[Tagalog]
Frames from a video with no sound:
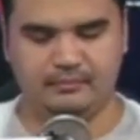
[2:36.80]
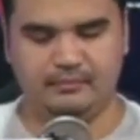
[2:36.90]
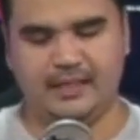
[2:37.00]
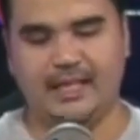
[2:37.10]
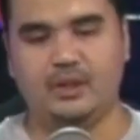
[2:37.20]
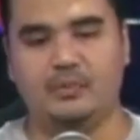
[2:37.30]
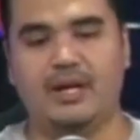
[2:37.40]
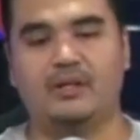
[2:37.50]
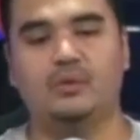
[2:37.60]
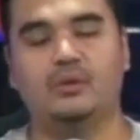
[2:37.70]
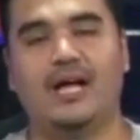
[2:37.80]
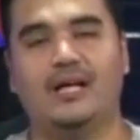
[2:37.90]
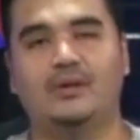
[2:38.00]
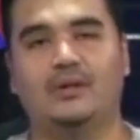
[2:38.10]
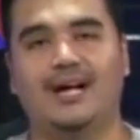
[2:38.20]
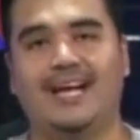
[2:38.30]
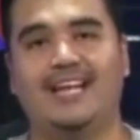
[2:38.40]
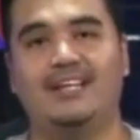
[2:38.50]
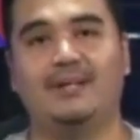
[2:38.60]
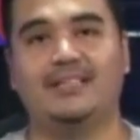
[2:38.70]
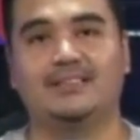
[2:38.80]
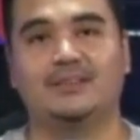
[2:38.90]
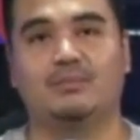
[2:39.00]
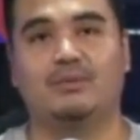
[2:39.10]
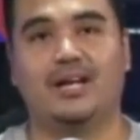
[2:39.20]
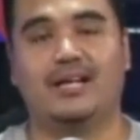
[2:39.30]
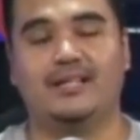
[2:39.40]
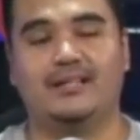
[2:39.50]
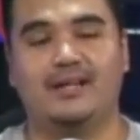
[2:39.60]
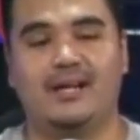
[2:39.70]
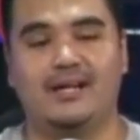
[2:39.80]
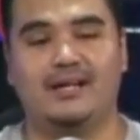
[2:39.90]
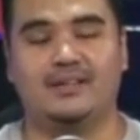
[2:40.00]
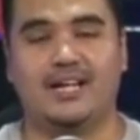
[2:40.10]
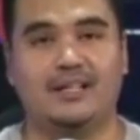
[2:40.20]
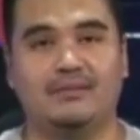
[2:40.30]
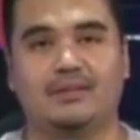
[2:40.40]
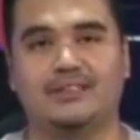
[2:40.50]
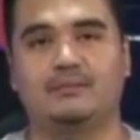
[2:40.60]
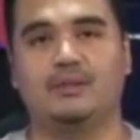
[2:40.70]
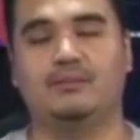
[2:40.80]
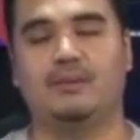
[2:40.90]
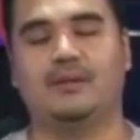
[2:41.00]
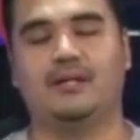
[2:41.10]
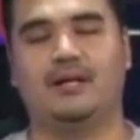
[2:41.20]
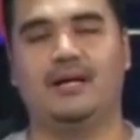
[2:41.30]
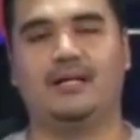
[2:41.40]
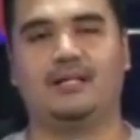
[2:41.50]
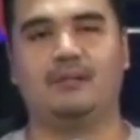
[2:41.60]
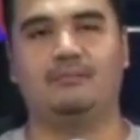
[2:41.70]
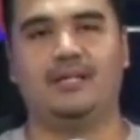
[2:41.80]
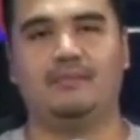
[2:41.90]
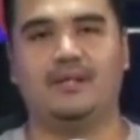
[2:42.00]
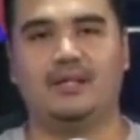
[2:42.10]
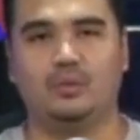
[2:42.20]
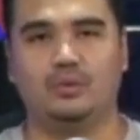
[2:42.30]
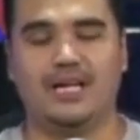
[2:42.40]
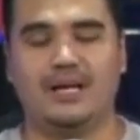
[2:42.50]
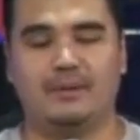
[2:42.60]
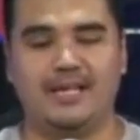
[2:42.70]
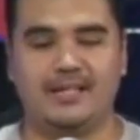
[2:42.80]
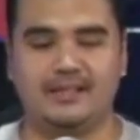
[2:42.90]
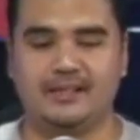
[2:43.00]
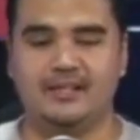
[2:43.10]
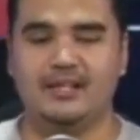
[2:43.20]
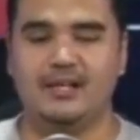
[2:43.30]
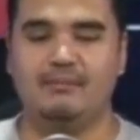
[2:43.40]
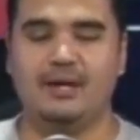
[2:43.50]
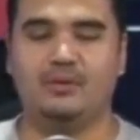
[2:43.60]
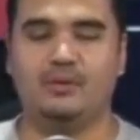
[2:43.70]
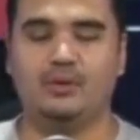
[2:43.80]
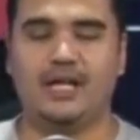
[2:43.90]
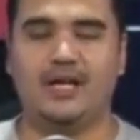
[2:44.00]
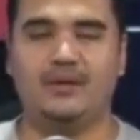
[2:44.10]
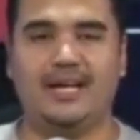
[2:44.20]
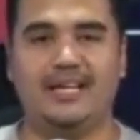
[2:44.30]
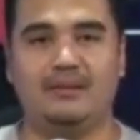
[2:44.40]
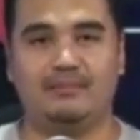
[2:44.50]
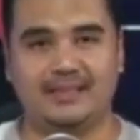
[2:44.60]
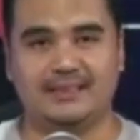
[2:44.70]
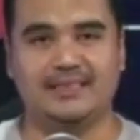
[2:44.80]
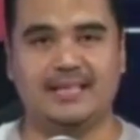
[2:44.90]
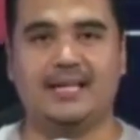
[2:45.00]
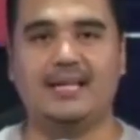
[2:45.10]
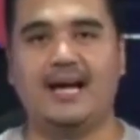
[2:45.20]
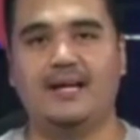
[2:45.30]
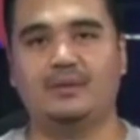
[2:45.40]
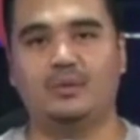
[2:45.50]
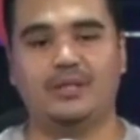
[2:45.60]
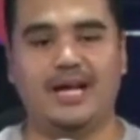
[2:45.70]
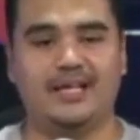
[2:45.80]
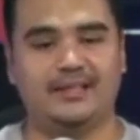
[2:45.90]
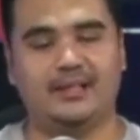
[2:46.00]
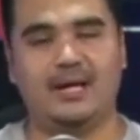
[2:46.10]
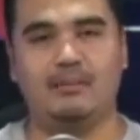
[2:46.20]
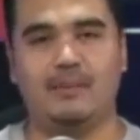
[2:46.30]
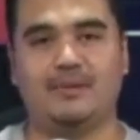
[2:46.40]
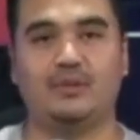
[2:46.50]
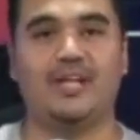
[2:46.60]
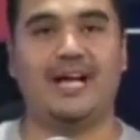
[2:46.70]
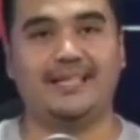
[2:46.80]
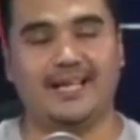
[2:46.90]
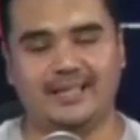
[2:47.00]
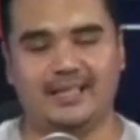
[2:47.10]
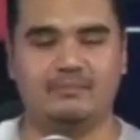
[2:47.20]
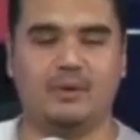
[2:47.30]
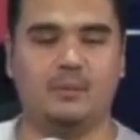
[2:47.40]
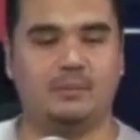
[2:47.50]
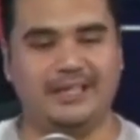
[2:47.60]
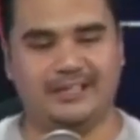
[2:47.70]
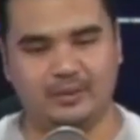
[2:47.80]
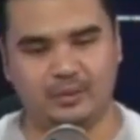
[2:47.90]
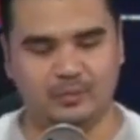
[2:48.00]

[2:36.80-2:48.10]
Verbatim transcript: Yan ho, meron ho tayong uh, elements kumbaga ng uh, crime kasi po 'di ba pag uh, krimen ang pinag-uusapan natin, meron ho tayong elements na kailangan ho nating uh, mapatunayan at makumpleto.